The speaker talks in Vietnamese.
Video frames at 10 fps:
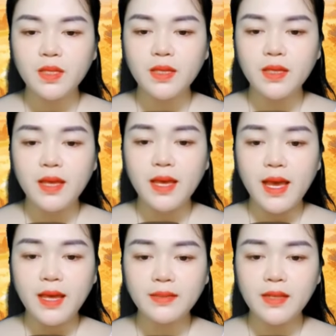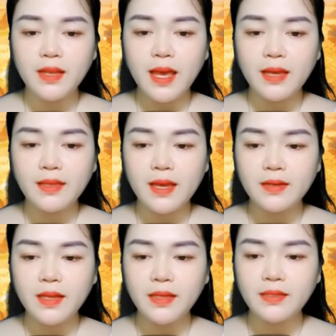Nhạc Đình cụp mắt xuống
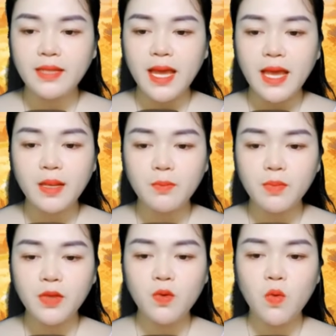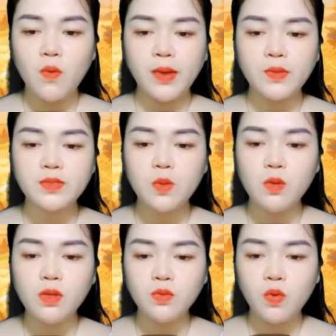ngắm nhìn cô. Anh mong chờ
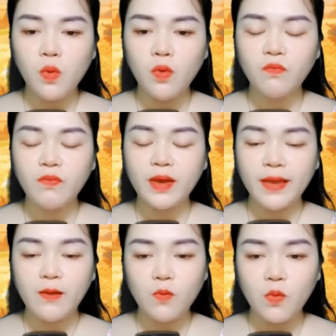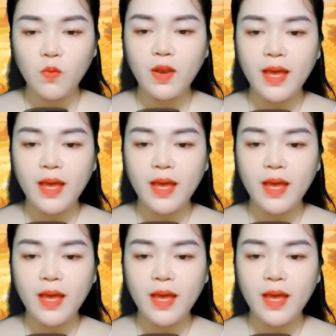ngày này đã lâu lắm rồi.